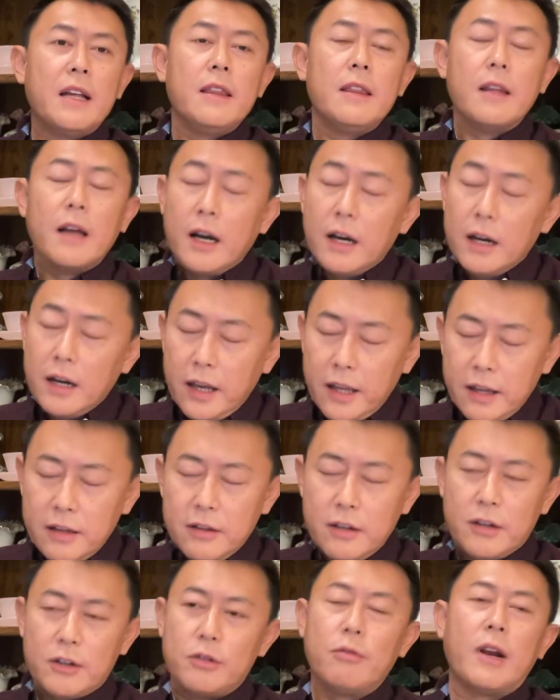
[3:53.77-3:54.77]
能
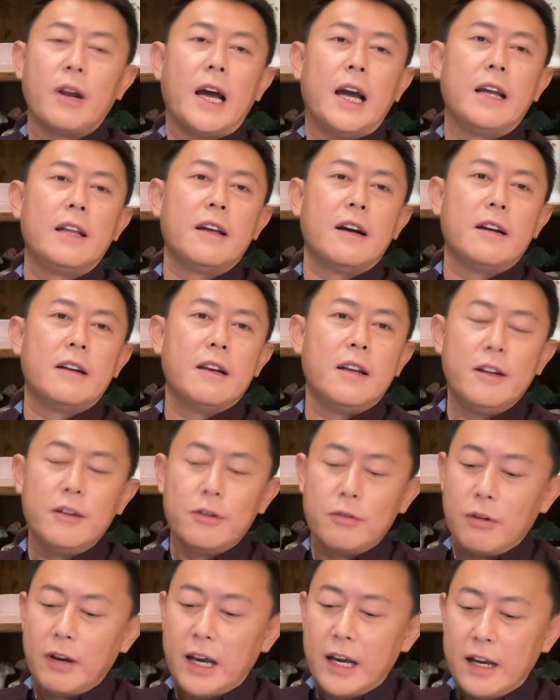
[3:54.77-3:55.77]
拎得出来的拎
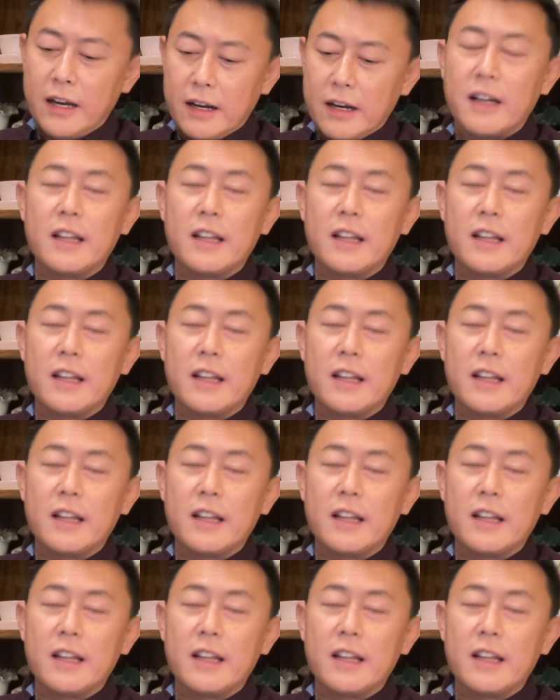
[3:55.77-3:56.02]
出来，